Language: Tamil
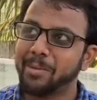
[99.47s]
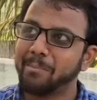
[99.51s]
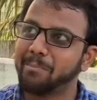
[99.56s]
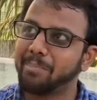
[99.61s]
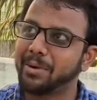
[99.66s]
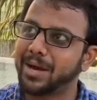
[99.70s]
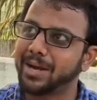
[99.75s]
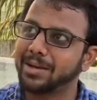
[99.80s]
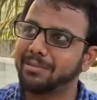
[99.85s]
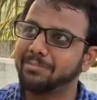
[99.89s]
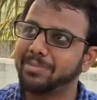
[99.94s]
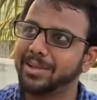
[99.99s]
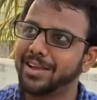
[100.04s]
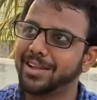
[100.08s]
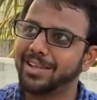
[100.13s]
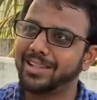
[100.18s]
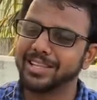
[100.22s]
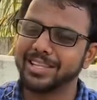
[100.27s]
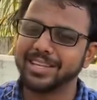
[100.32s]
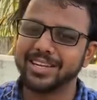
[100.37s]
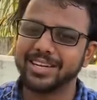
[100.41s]
பறன்
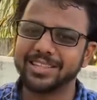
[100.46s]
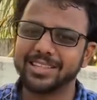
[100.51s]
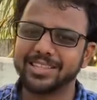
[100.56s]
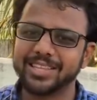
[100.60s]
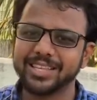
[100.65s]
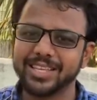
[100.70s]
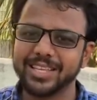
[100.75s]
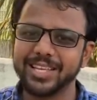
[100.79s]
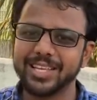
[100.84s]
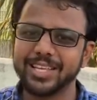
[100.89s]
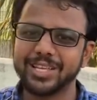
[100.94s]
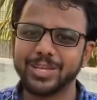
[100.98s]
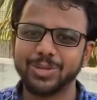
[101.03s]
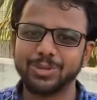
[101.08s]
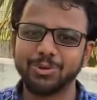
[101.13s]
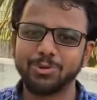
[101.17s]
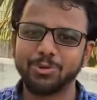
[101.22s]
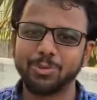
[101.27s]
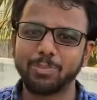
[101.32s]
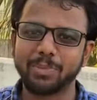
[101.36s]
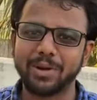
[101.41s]
மேலேருந்து எடுத்து
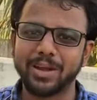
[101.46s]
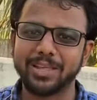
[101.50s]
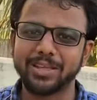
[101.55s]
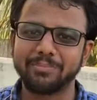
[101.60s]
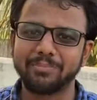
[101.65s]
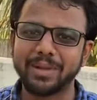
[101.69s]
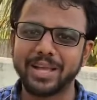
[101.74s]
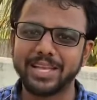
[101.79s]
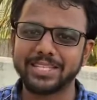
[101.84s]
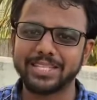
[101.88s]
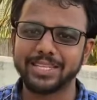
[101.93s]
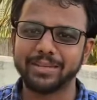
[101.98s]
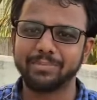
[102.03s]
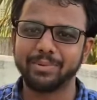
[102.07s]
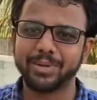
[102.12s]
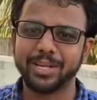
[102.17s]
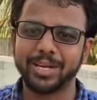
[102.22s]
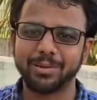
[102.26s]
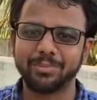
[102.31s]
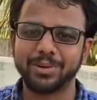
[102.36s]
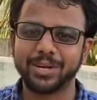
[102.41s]
ஏதோ ஒரு பழைய பிளாஸ்டிக்
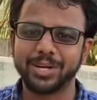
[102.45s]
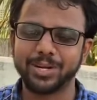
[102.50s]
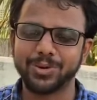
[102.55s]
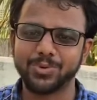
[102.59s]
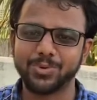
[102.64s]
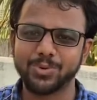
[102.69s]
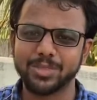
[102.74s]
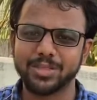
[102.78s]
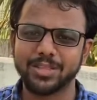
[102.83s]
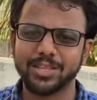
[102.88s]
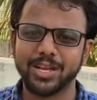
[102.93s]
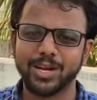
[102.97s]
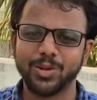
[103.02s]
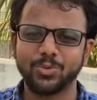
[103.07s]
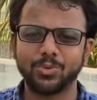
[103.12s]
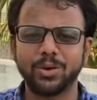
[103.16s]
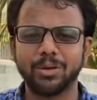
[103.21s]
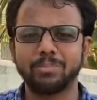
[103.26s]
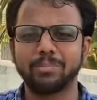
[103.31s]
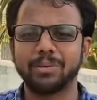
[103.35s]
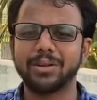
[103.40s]
பையன் நம்மக்கிட்ட
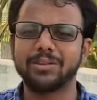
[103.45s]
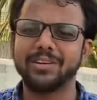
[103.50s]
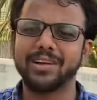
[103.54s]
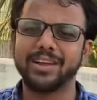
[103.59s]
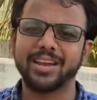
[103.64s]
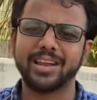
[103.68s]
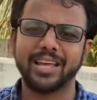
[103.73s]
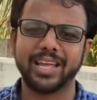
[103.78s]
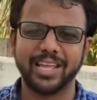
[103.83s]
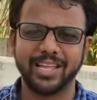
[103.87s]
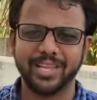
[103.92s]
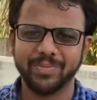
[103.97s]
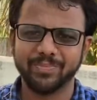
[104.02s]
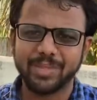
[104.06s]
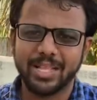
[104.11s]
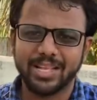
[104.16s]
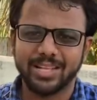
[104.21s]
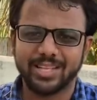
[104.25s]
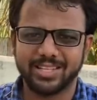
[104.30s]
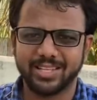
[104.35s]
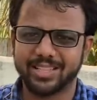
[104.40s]
கொடுத்துருந்தாலும் கூட பரவாயில்ல
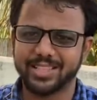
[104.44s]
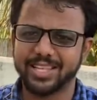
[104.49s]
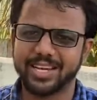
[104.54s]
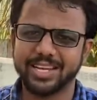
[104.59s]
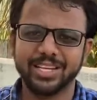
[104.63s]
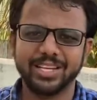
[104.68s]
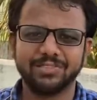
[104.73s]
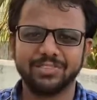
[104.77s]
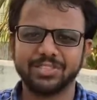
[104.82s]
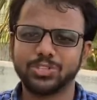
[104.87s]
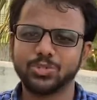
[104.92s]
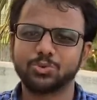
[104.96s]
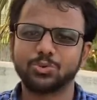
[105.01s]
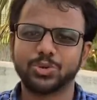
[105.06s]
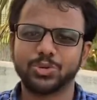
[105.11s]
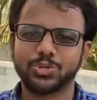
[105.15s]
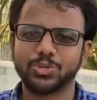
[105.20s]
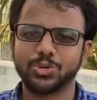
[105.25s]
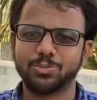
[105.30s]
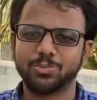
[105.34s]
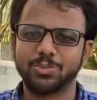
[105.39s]
இந்த தண்ணியை வச்சு
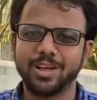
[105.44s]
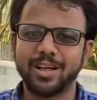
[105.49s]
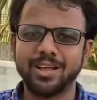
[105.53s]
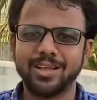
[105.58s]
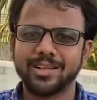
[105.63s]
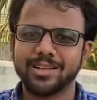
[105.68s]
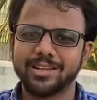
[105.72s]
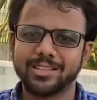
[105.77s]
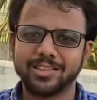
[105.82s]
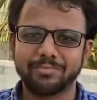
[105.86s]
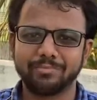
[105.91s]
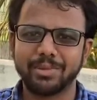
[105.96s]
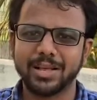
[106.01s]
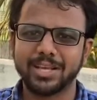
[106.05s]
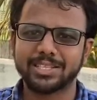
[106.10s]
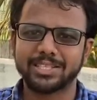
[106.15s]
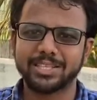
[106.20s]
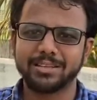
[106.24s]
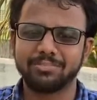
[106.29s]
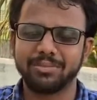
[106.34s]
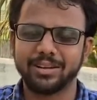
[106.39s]
தொடச்சோம்னா இந்த
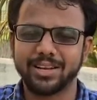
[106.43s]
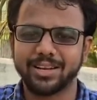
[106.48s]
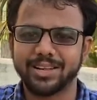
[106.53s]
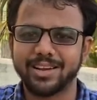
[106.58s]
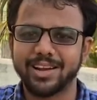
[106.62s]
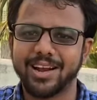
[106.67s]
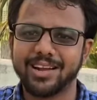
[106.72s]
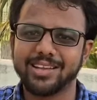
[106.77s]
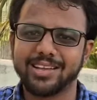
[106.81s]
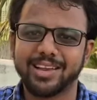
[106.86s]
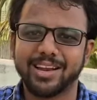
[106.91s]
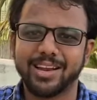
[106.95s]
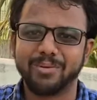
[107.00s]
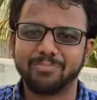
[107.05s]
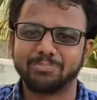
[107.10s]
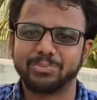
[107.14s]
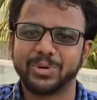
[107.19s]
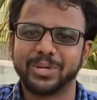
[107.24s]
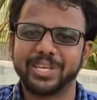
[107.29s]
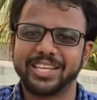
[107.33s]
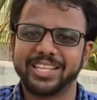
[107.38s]
பிளாஸ்டிக் பையில் இருக்கிற அழுக்கெல்லாம்
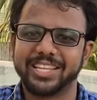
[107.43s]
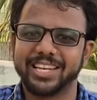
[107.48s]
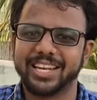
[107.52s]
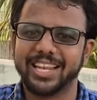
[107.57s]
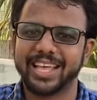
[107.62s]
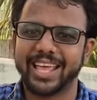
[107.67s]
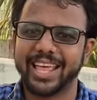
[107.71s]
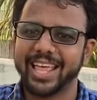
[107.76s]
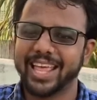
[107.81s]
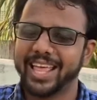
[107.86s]
போயிருது இல்லை